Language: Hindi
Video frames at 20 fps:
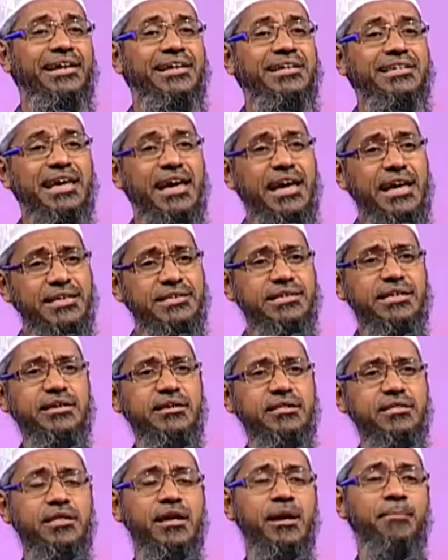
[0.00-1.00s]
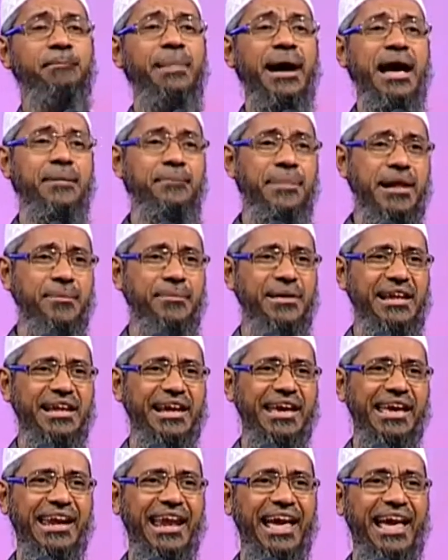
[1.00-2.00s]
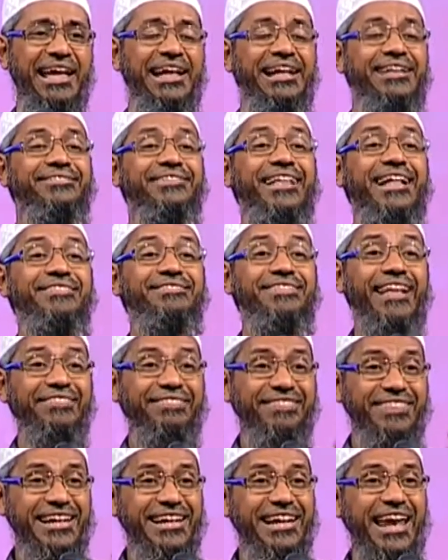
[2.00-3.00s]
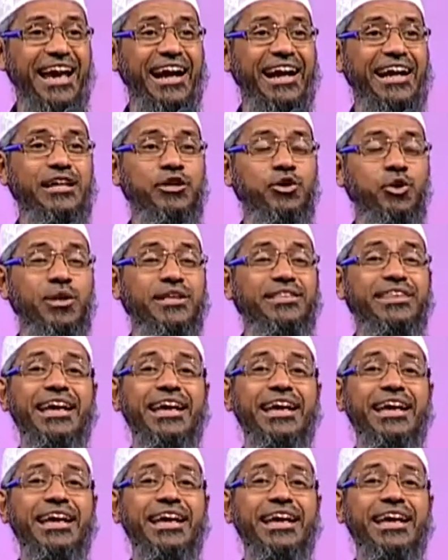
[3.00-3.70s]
यही चीज बाइबल में लिखा है देर नथिंग लाइक अन टू इट